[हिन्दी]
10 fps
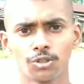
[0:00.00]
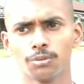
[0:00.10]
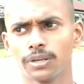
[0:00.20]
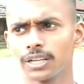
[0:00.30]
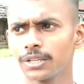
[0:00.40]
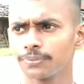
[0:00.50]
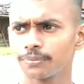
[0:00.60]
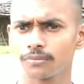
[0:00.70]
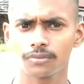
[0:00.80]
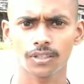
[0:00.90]
जो मेरा
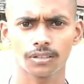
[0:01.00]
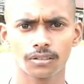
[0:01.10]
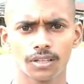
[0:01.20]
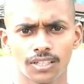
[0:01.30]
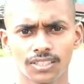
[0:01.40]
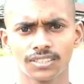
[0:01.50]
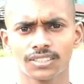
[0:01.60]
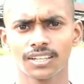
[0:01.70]
कज़न